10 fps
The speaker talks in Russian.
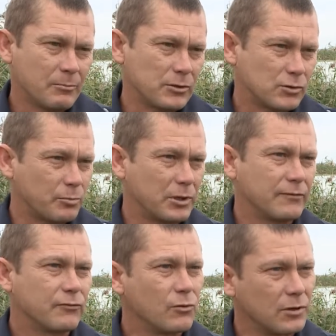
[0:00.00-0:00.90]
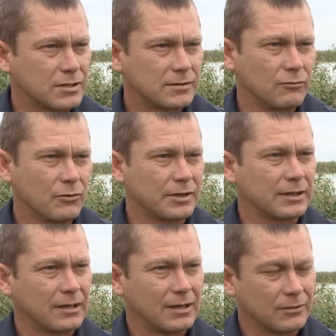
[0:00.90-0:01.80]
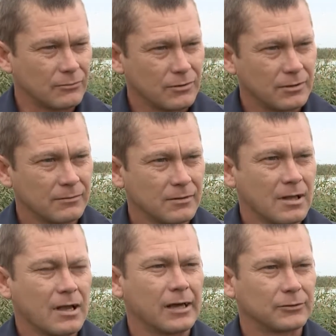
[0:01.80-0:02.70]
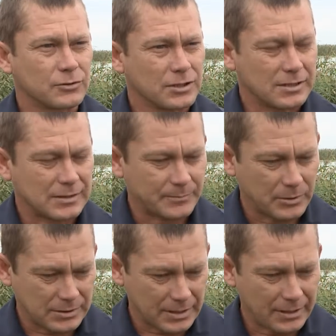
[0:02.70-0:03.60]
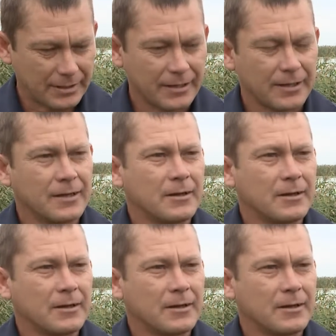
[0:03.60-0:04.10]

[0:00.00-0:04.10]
Поступили в колледж в городе Таганрог, отучились на спасателей.